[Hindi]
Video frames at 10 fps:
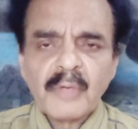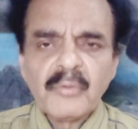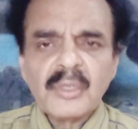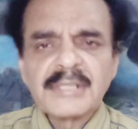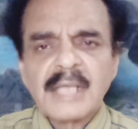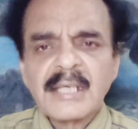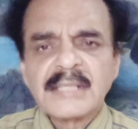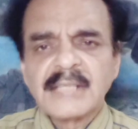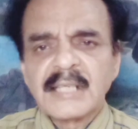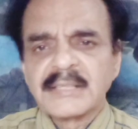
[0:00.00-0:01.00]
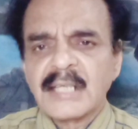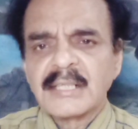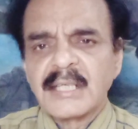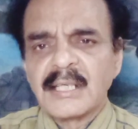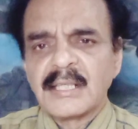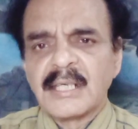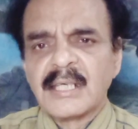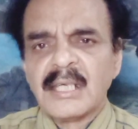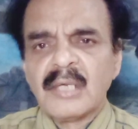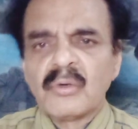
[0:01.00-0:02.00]
वो इजहार यकजहती के
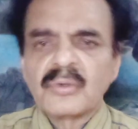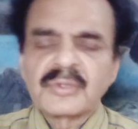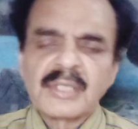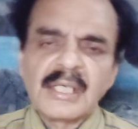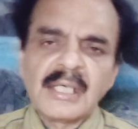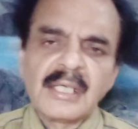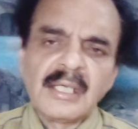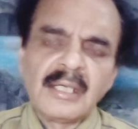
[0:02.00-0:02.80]
लिए उसकी